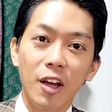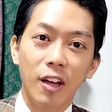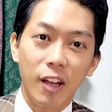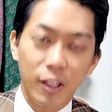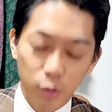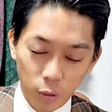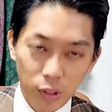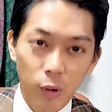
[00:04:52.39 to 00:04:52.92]

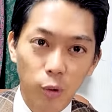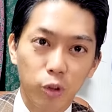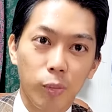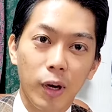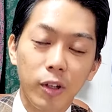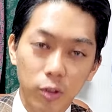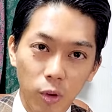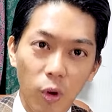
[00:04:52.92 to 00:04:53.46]
えー、取ったこと
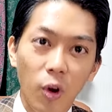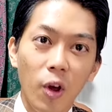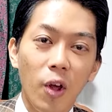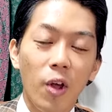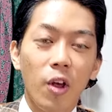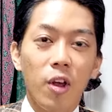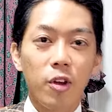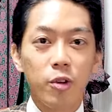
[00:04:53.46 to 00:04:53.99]
もあると
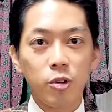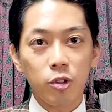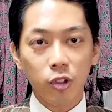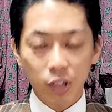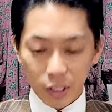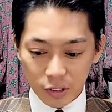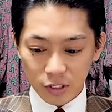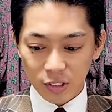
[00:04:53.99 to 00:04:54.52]
い
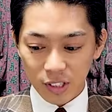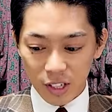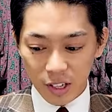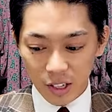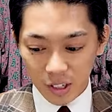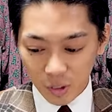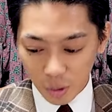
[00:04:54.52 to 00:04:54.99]
う感じで、